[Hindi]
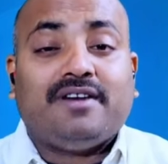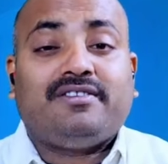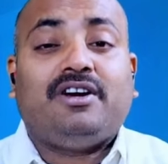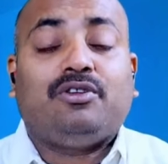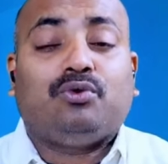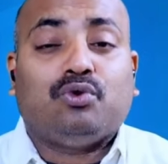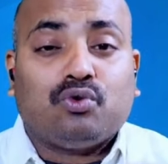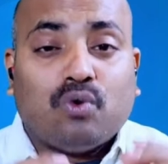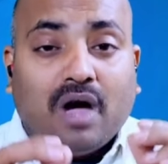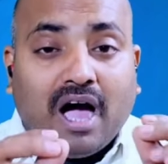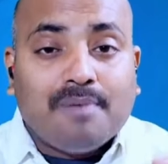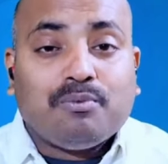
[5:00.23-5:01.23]
परसेंट
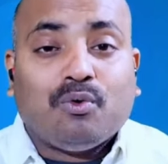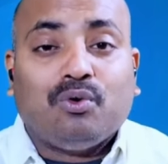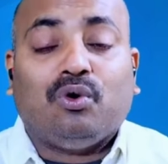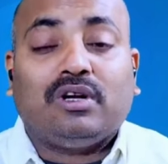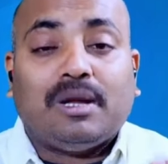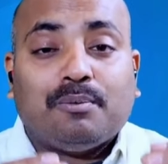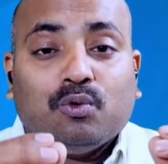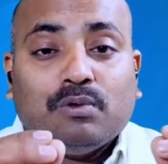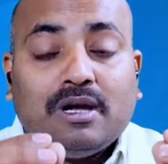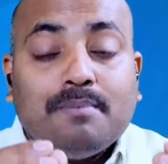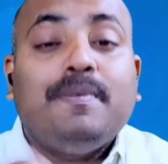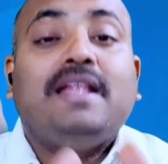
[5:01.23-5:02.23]
दोस्तों आपको लोन
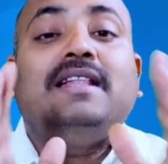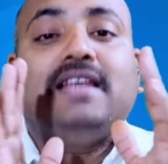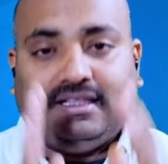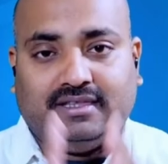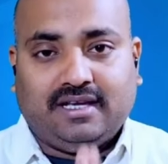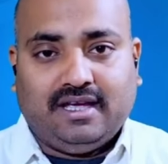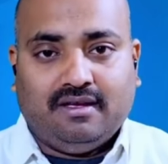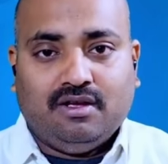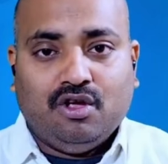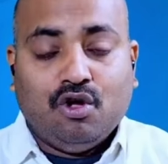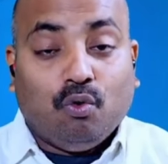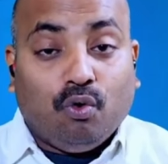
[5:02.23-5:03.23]
अप्रूवल मिल जाता है
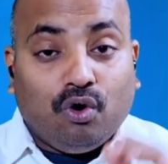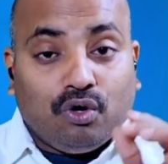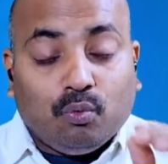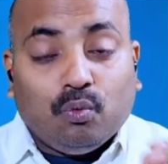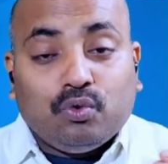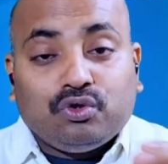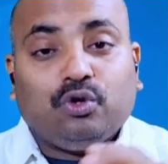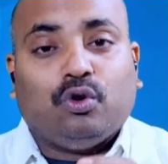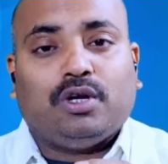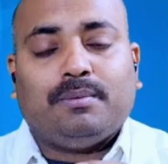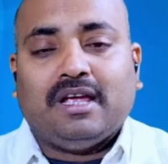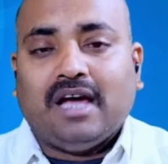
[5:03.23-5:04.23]
और उस
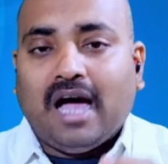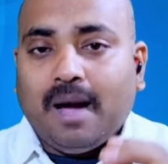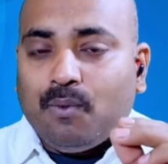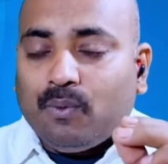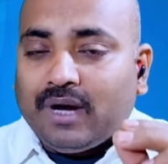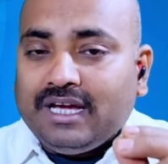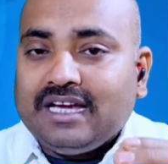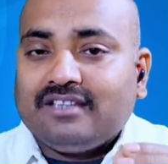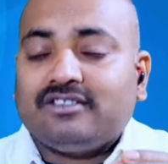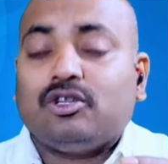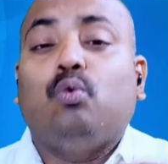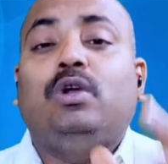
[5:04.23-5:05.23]
लोन में आपको कई एक
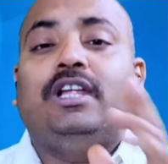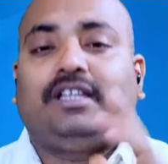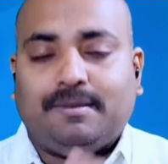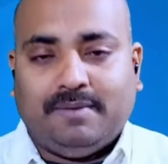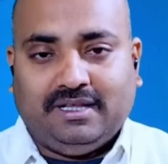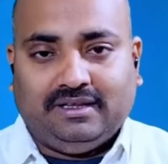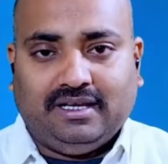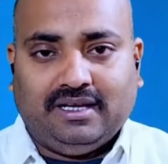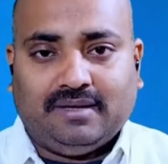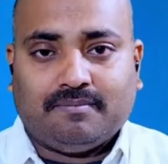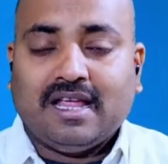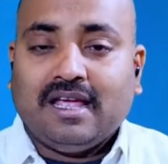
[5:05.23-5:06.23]
सहूलियतें मिलती
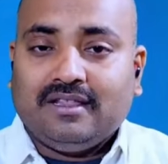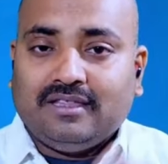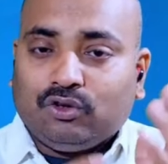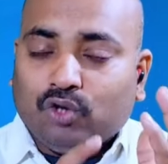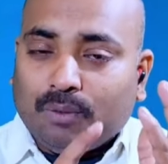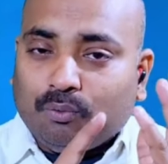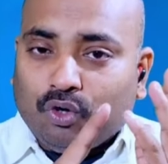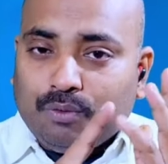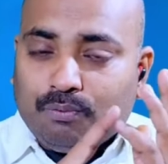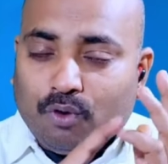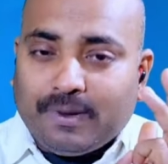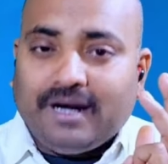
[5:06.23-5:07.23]
हैं ना तो आपको कोई
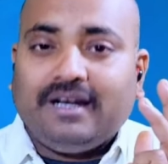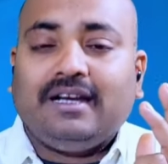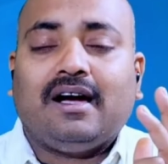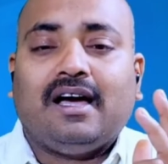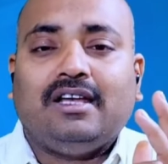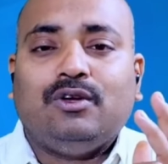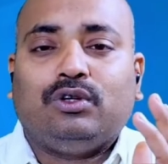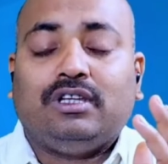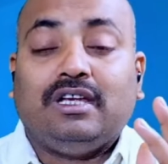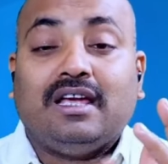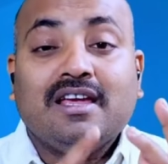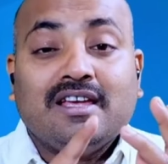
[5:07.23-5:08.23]
प्रॉपर्टी लगानी
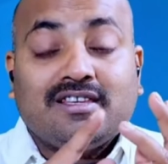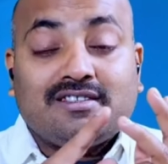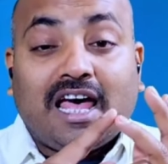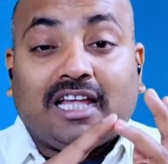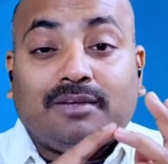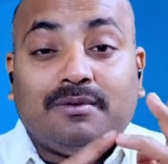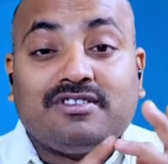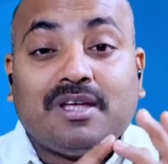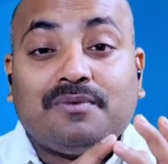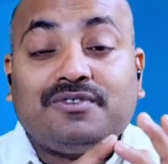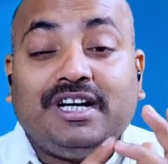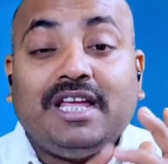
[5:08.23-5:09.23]
होती है साथ में
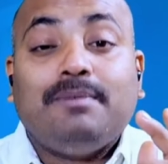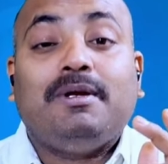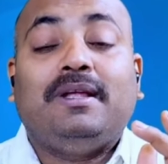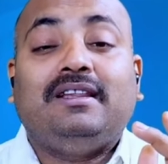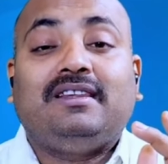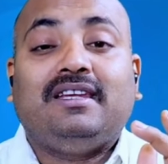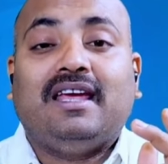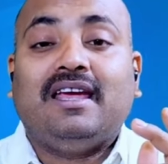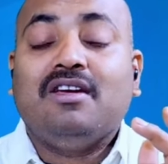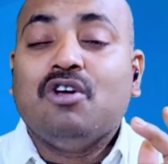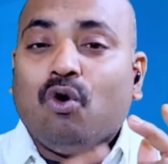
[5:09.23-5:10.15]
सब्सिडी भी मिलती है